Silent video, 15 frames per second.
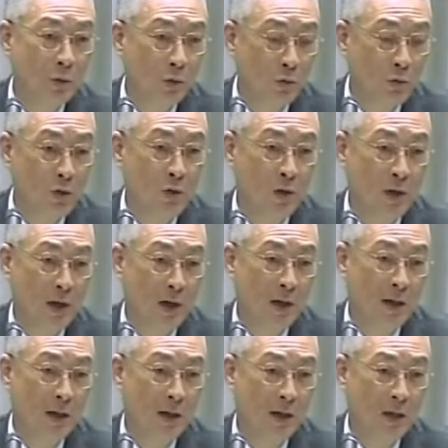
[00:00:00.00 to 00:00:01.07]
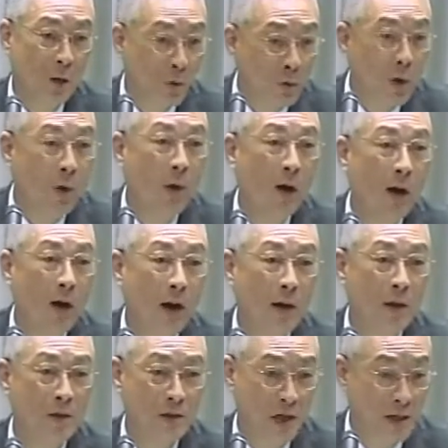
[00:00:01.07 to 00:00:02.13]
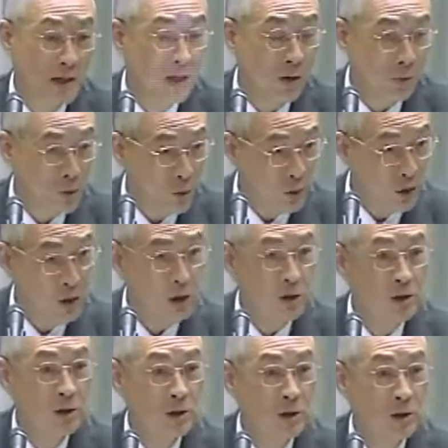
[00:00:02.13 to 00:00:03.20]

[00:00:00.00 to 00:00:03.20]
杜绝漏洞，减少缺失，